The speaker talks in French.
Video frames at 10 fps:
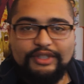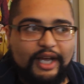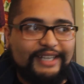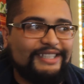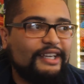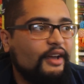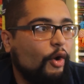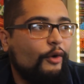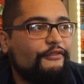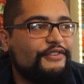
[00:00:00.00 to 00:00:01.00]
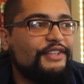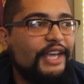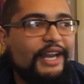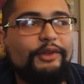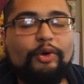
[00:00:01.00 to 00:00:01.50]
sera resté
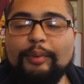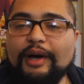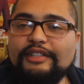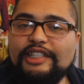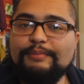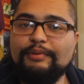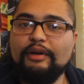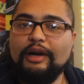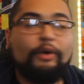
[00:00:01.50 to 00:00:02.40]
fidèle à nos principes.